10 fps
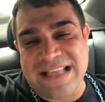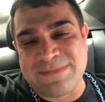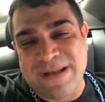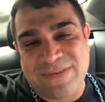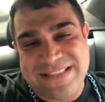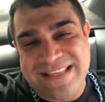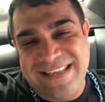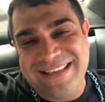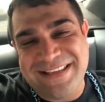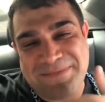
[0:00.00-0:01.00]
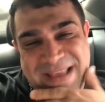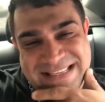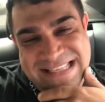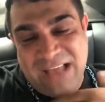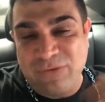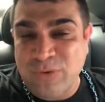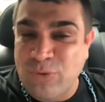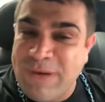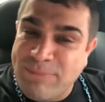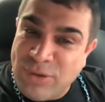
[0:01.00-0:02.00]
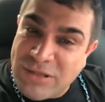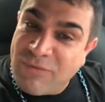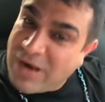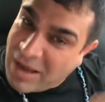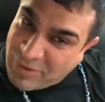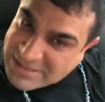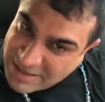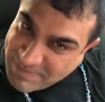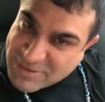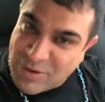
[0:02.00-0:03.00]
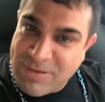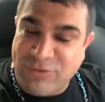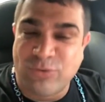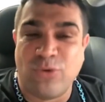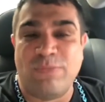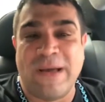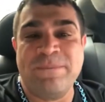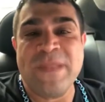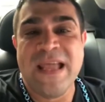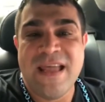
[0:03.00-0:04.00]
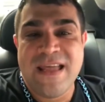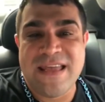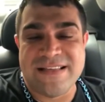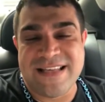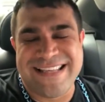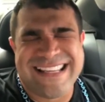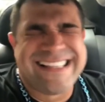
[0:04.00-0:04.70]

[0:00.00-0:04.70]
mandam assim, mensagem, quando o Uber é bonito, eu vou lá conhecer pessoalmente o Uber. E às vezes...